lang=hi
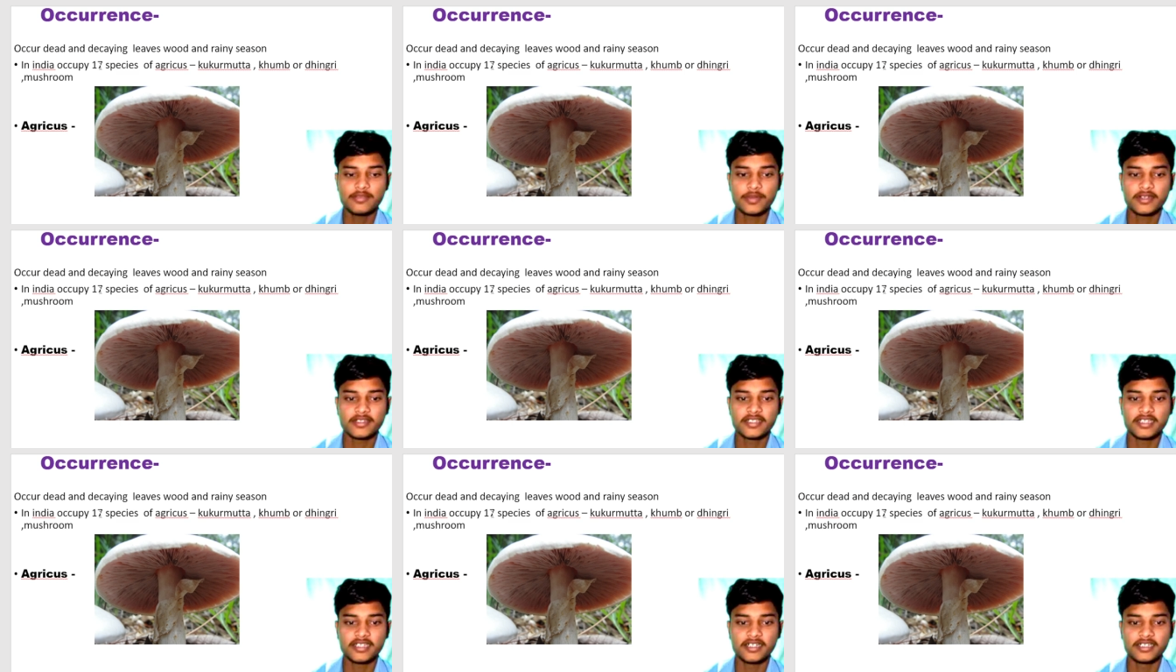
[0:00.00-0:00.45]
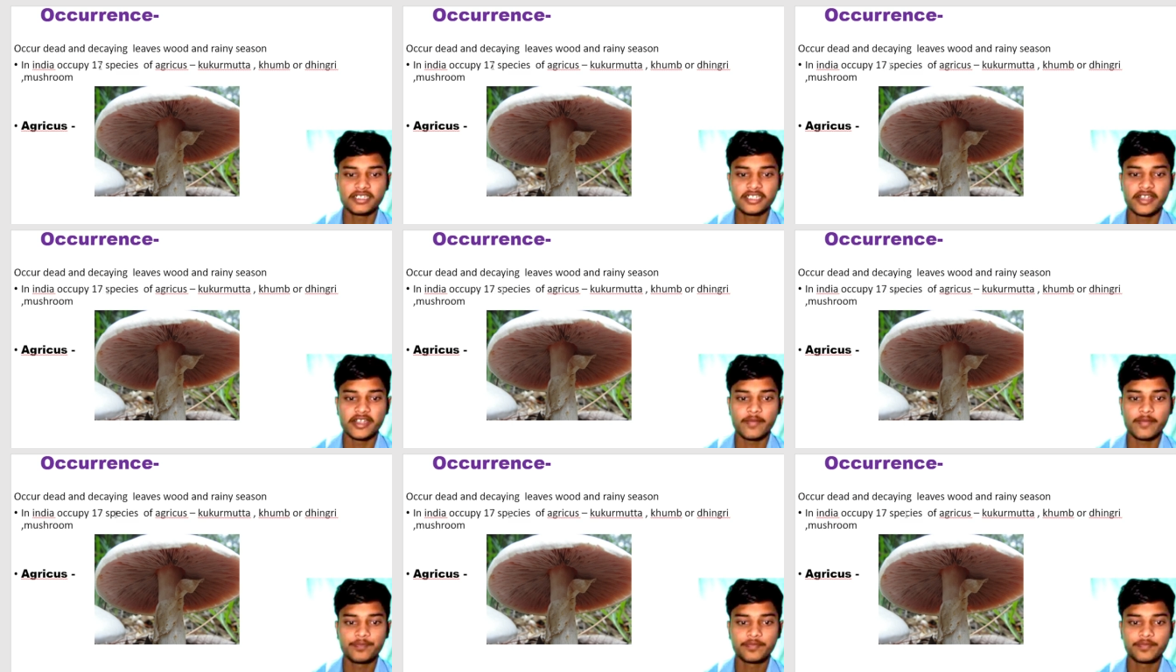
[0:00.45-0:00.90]
प्रेजेंट
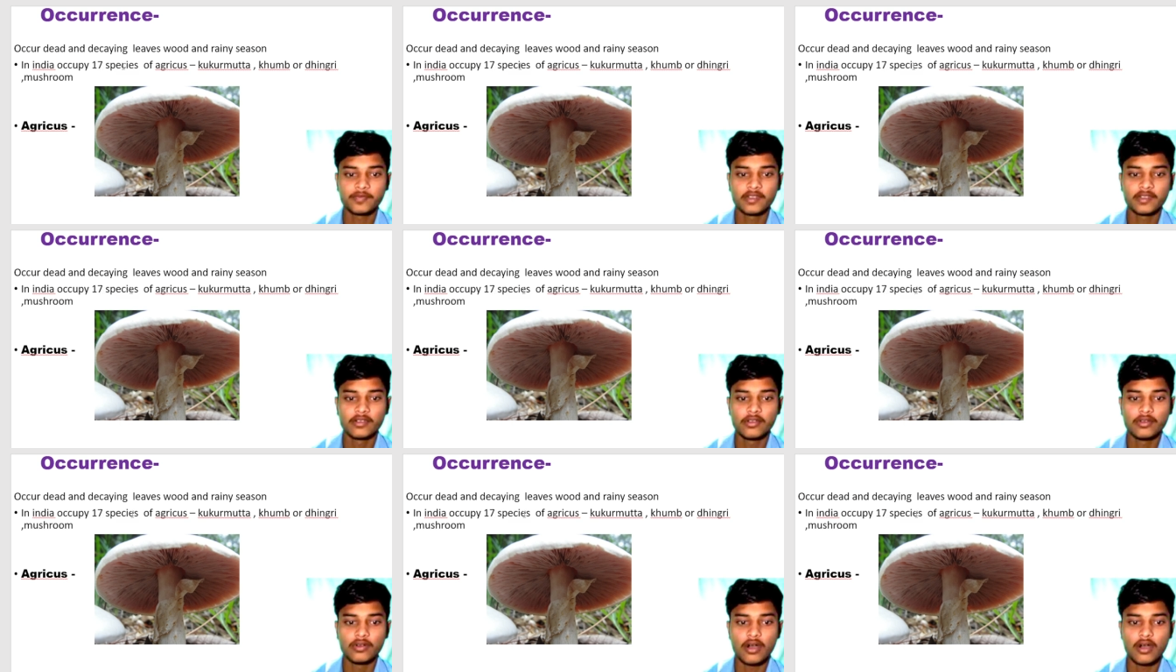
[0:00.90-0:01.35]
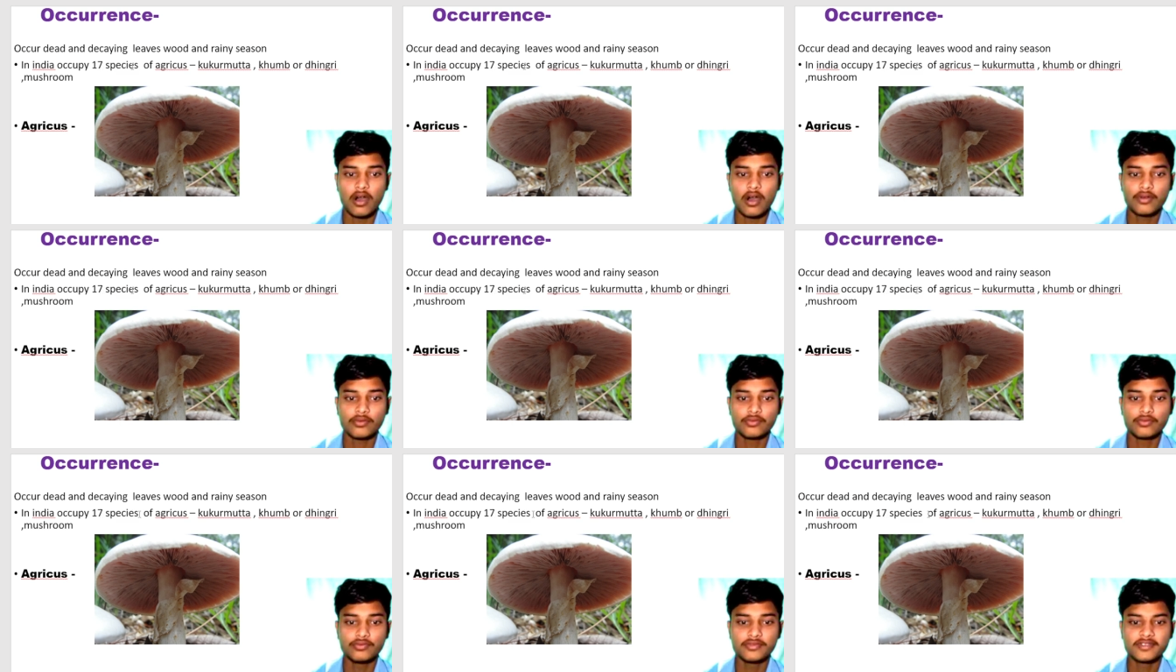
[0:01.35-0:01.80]
हैं
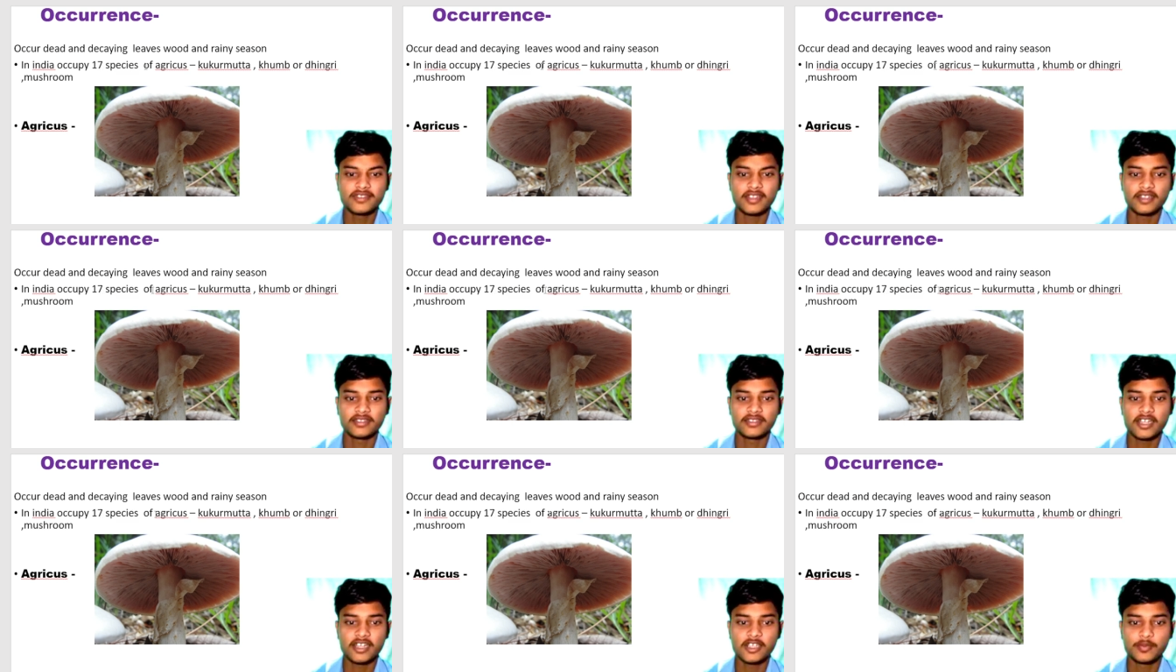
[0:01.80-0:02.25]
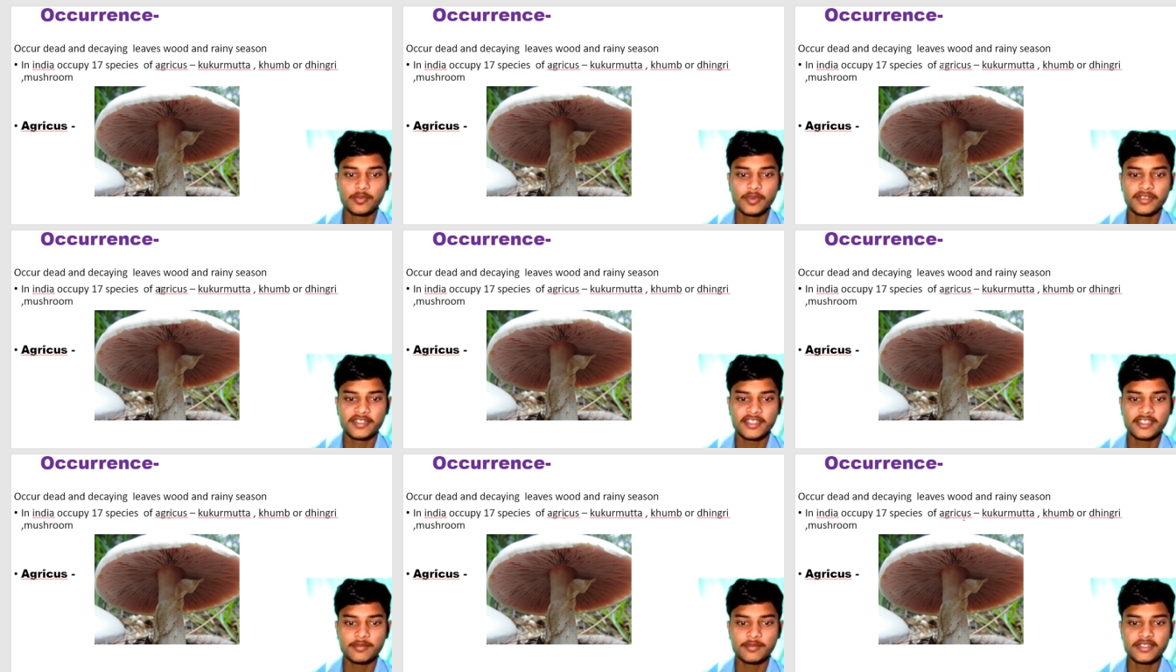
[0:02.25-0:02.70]
और उन सत्रह
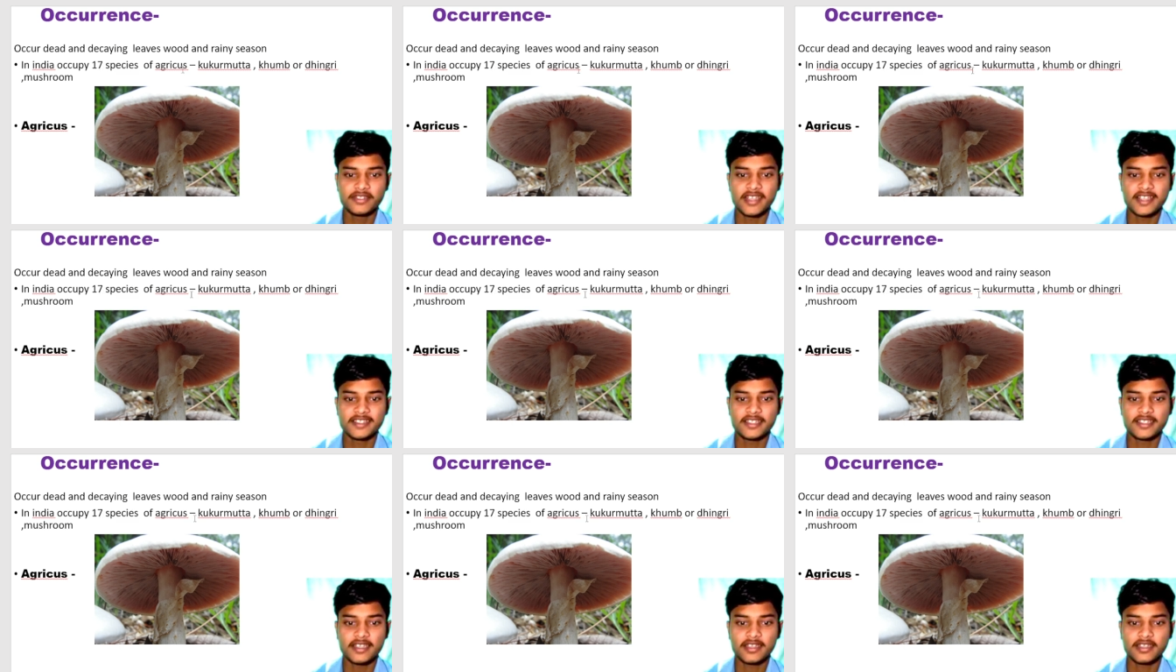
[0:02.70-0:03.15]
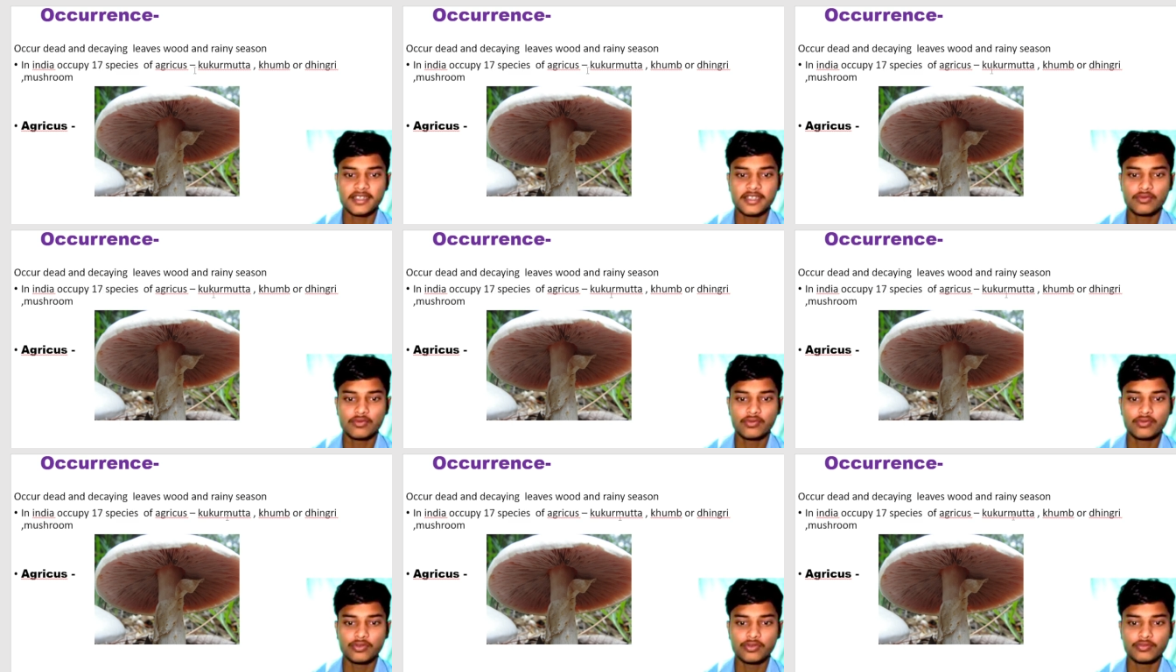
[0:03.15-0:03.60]
स्पीसीज में जैसे कि
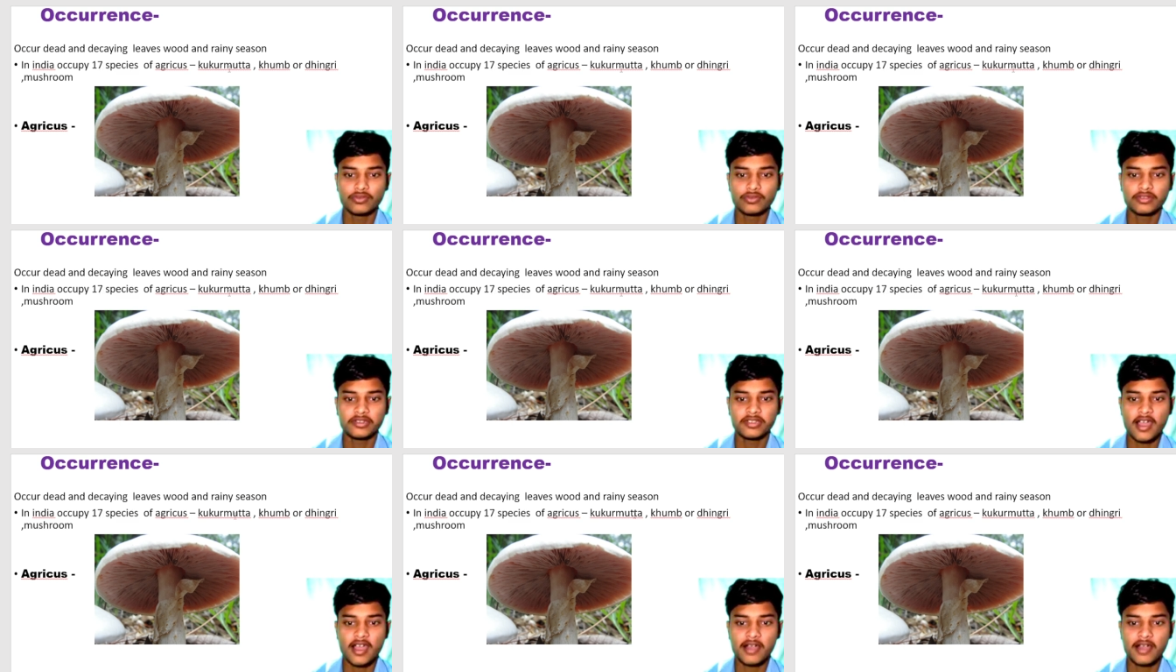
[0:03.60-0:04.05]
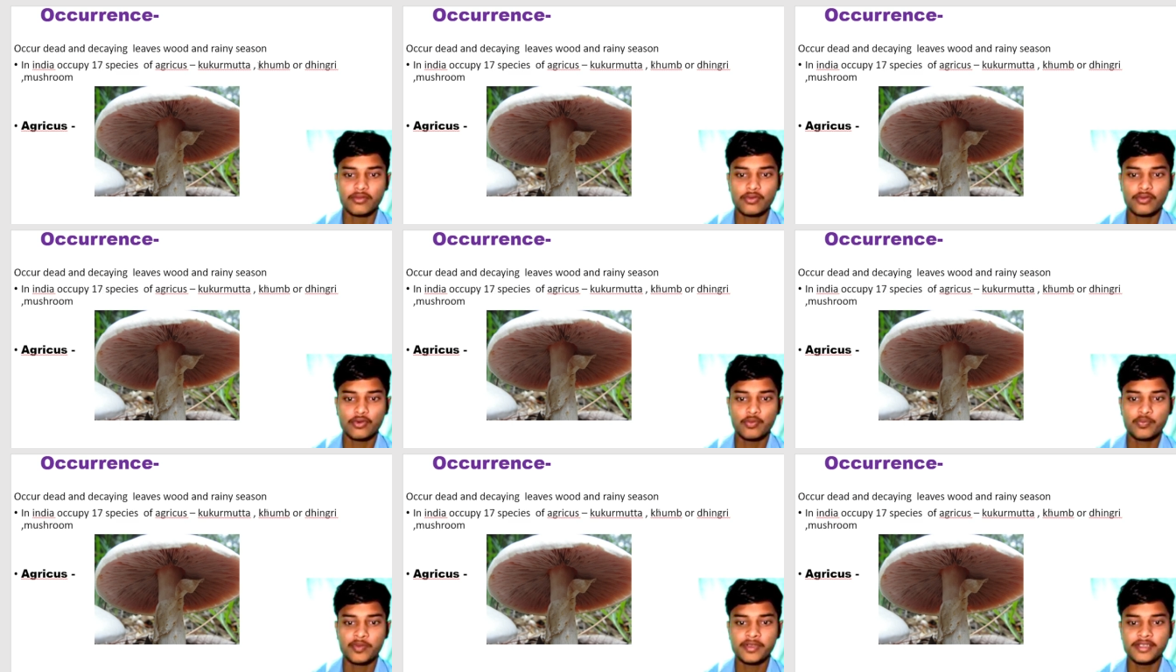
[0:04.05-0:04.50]
कुकुर मुत्ता
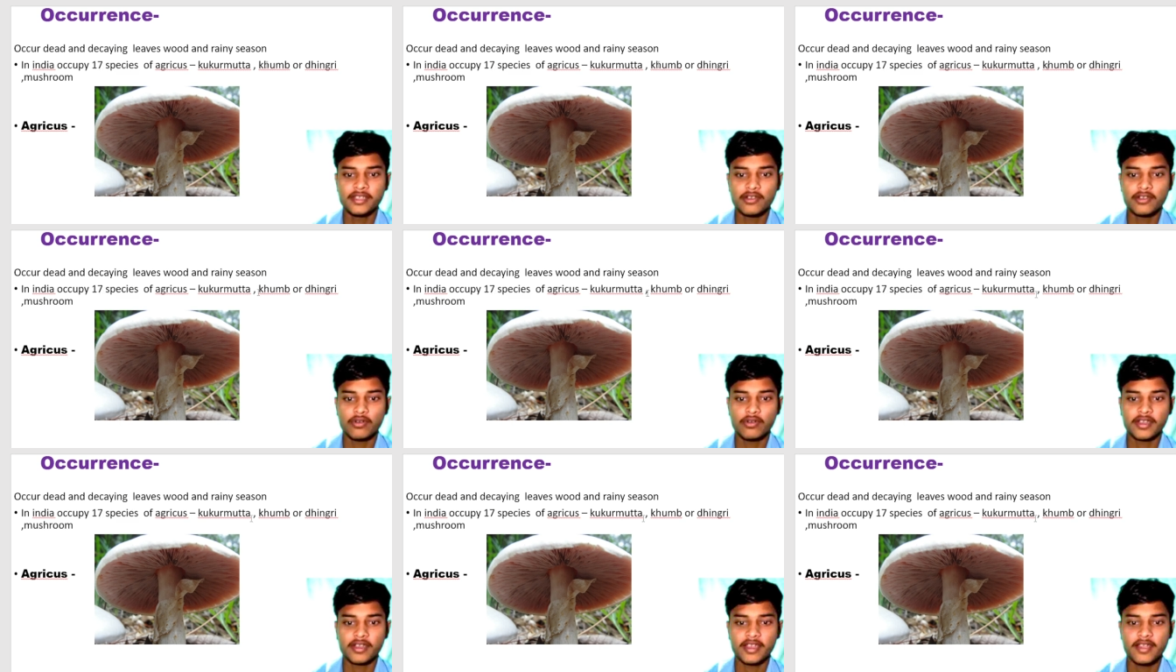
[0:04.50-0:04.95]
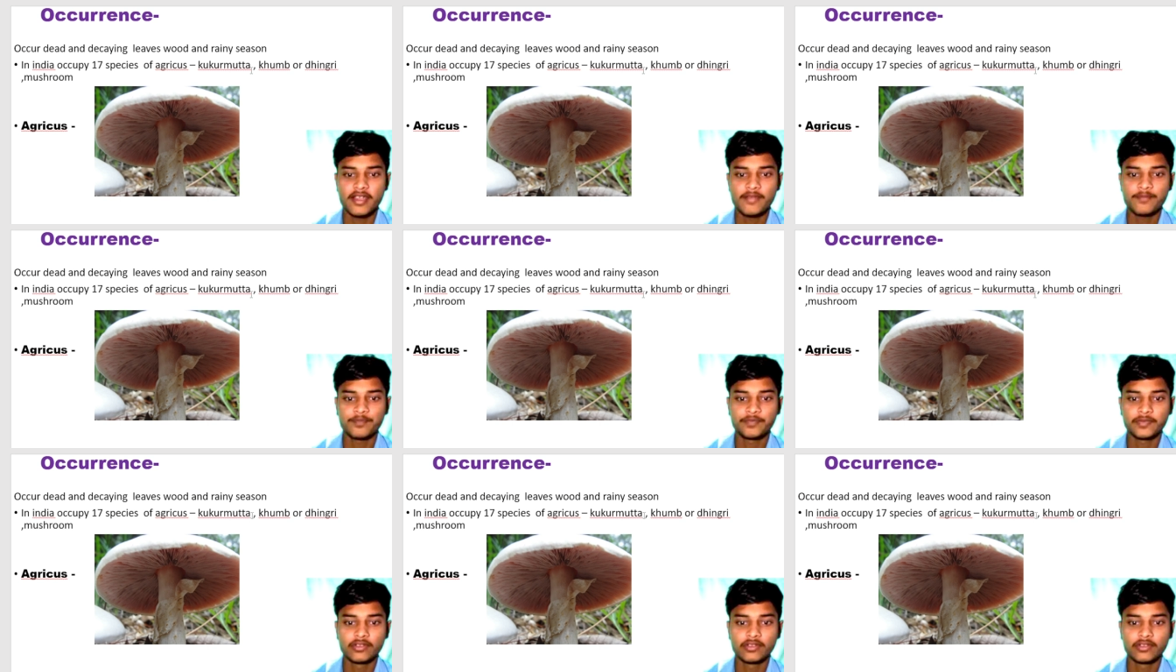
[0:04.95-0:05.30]
कुंभ ये हो गया